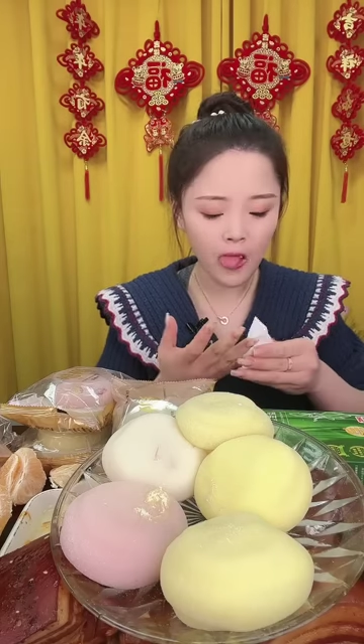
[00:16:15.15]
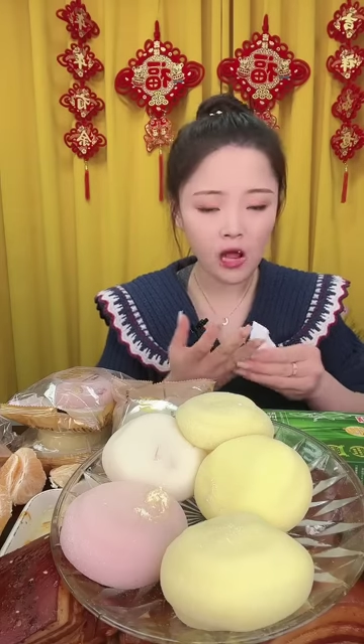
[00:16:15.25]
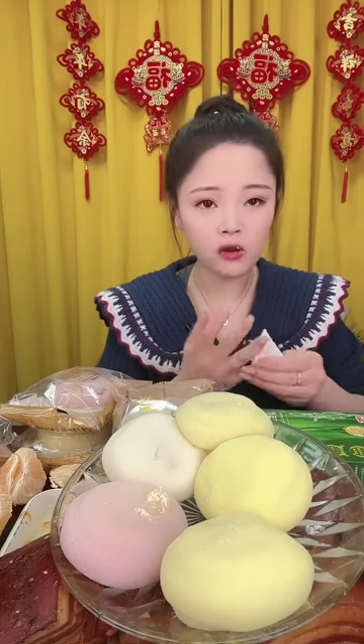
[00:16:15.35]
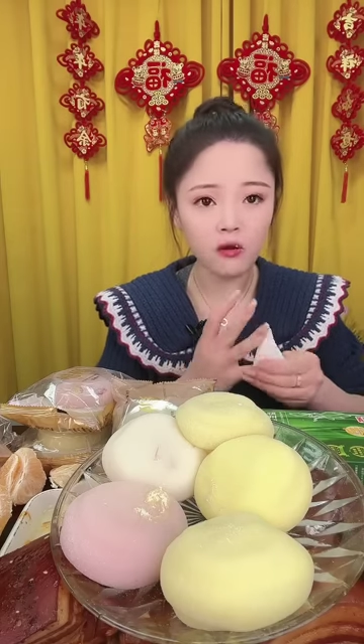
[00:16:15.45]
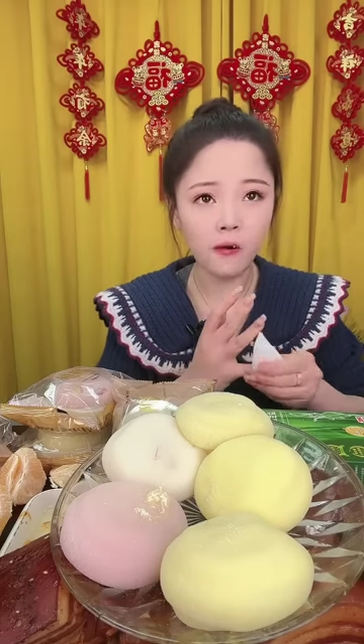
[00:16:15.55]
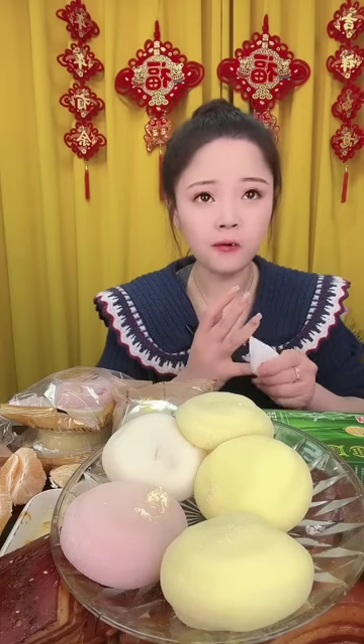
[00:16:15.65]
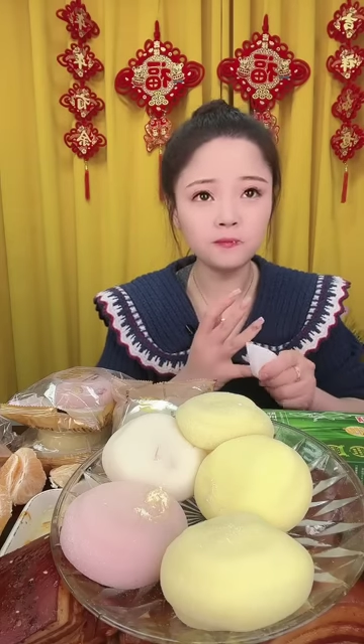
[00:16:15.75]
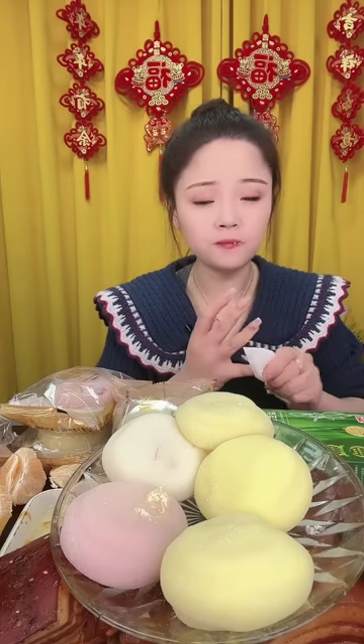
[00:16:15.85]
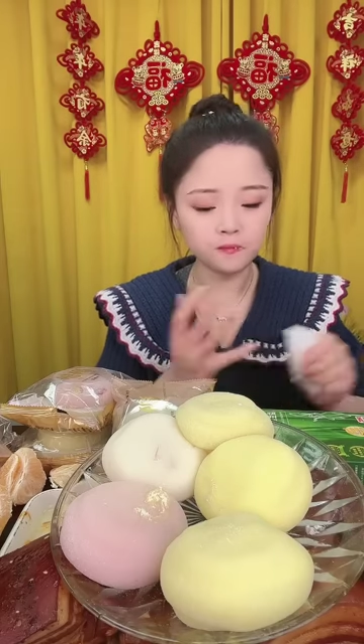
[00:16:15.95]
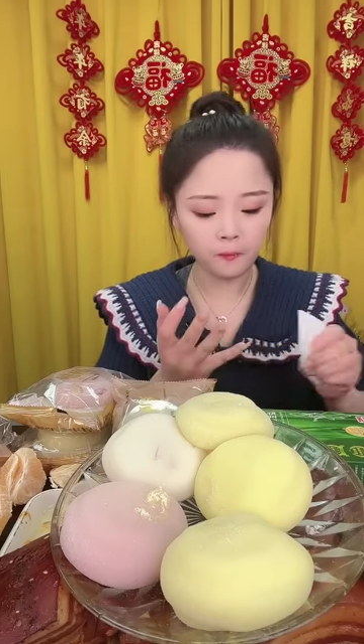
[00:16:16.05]
谁撑得
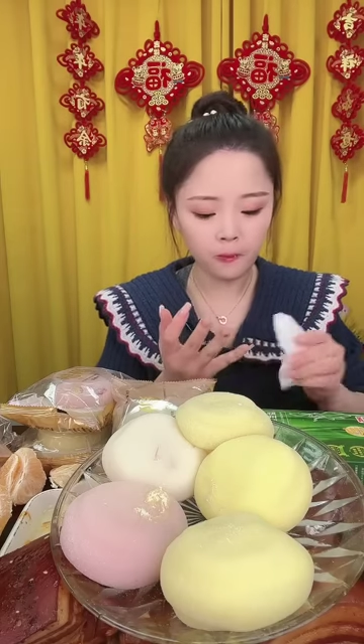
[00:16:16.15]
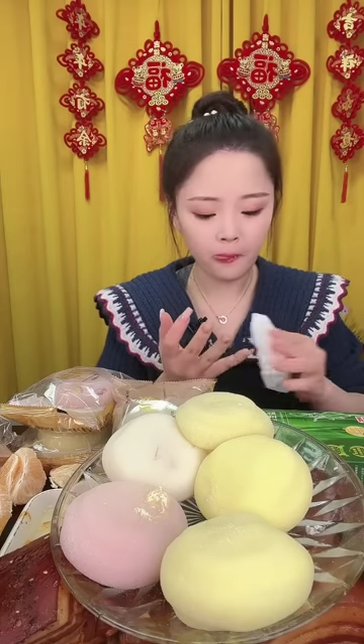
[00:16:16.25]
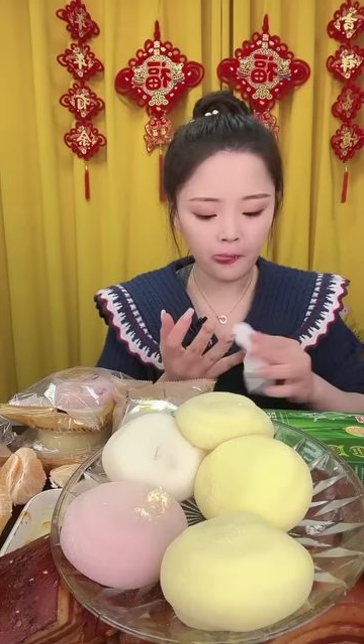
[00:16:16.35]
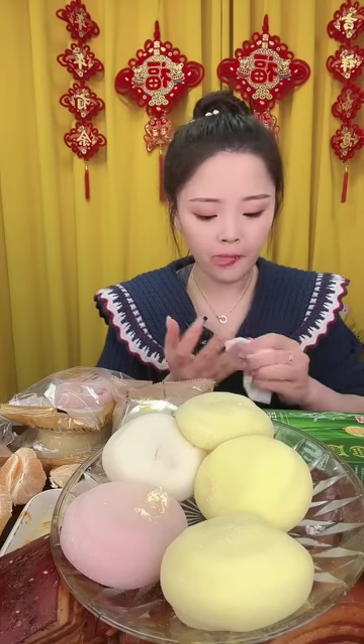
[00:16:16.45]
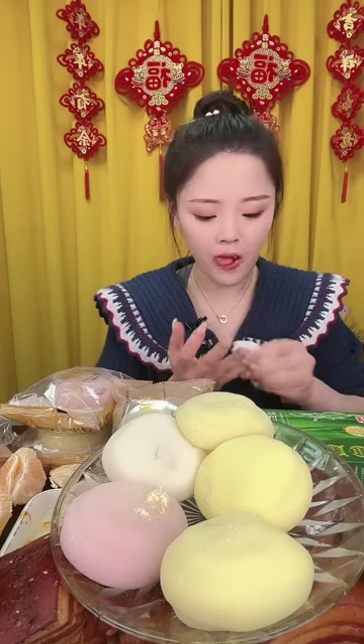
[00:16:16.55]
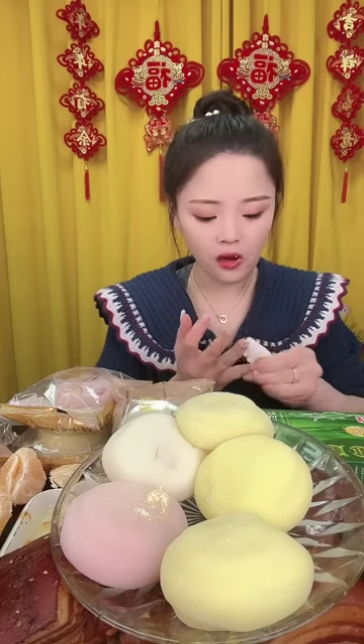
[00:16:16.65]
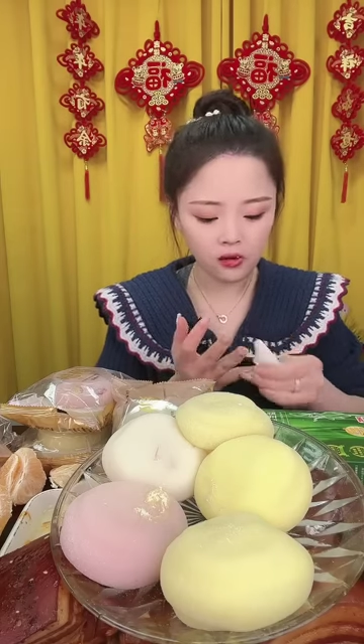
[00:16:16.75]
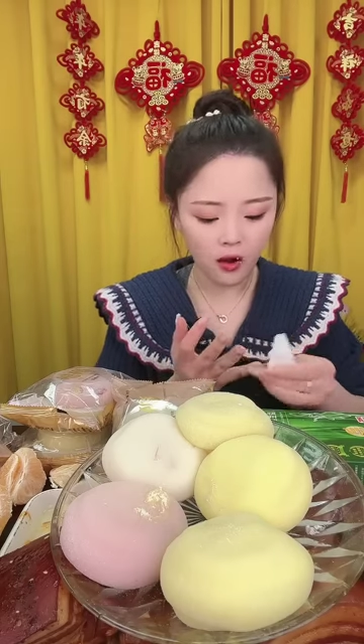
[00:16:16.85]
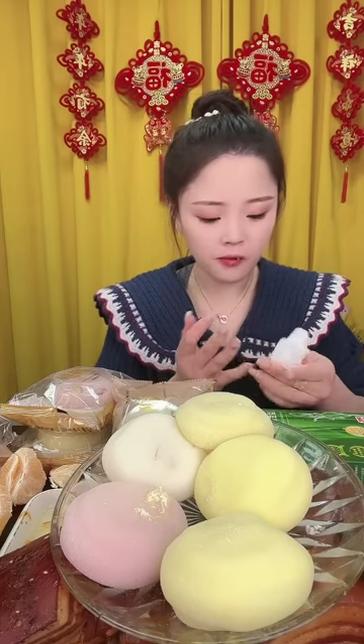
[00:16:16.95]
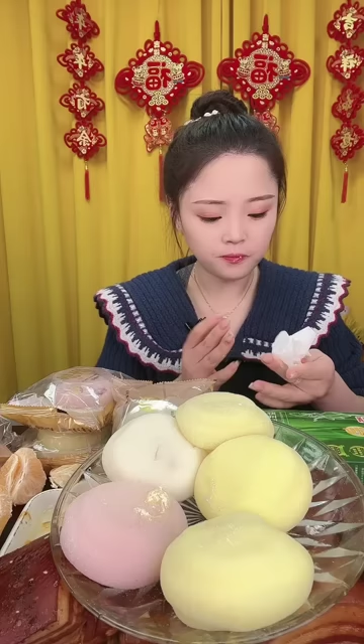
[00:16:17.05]
了一直放啊？
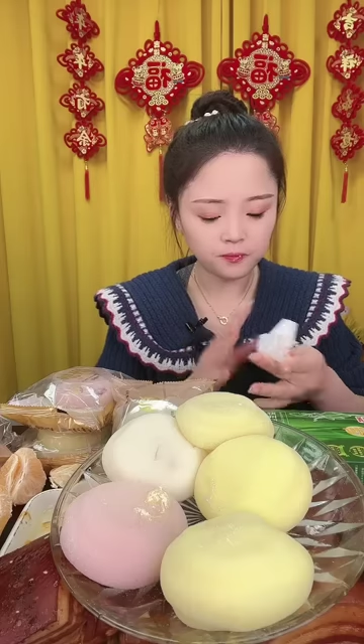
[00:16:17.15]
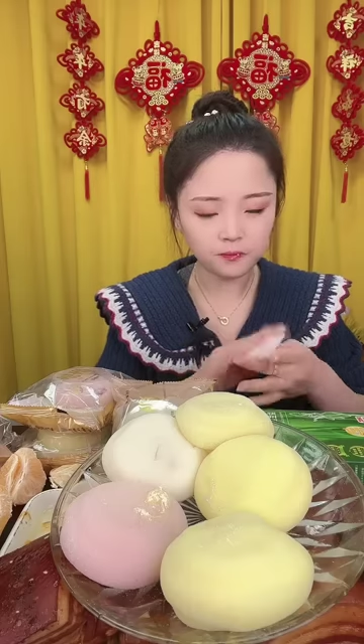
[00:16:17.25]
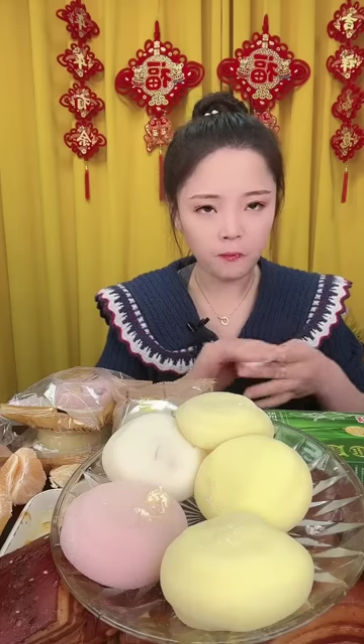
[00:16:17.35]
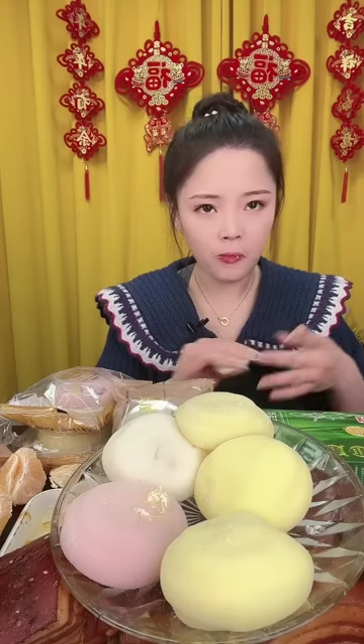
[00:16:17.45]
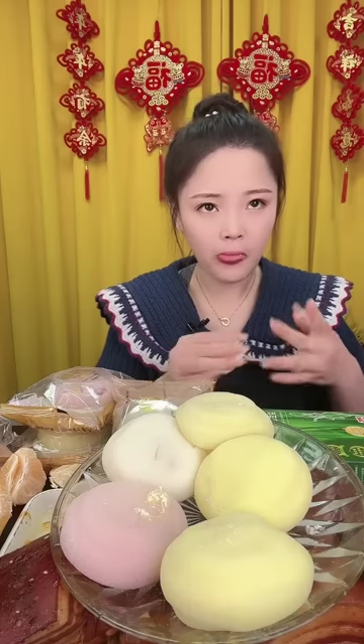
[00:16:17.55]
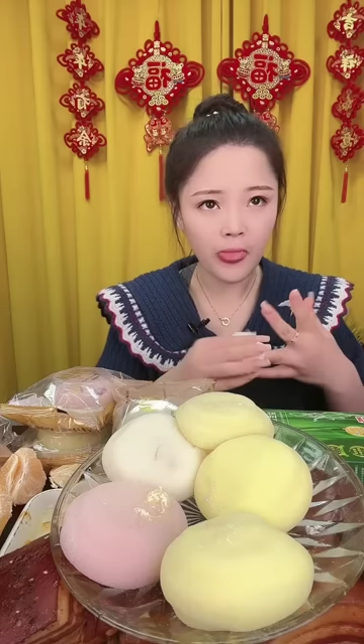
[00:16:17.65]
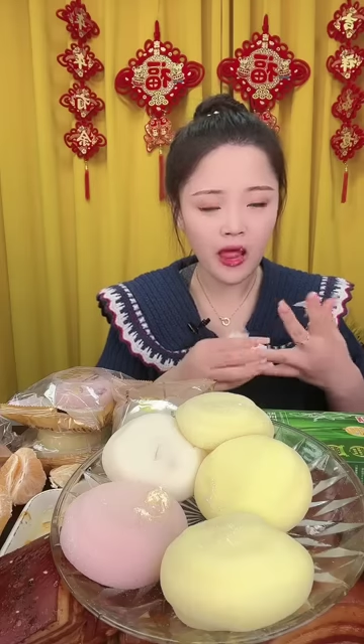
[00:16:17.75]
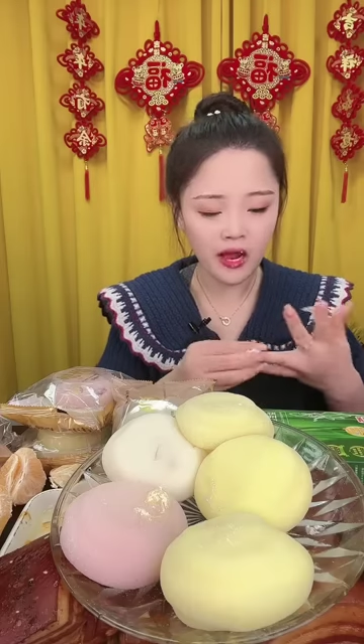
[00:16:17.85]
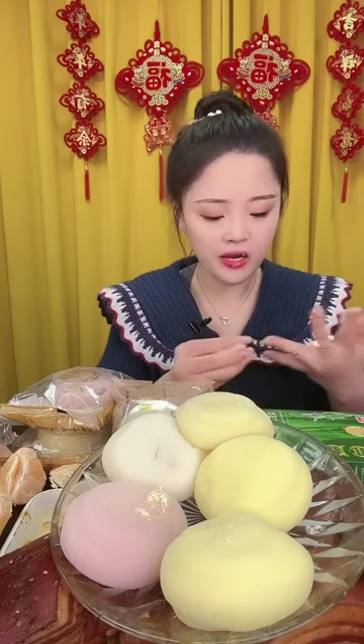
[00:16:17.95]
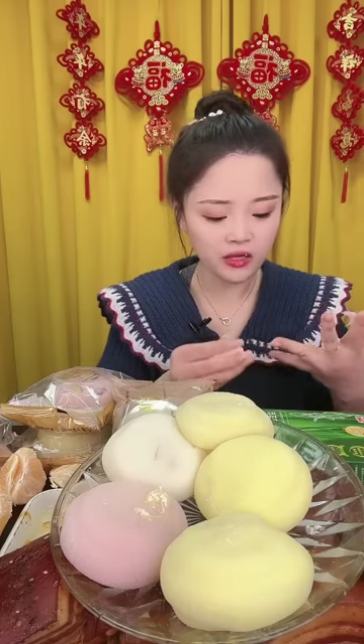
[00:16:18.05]
你看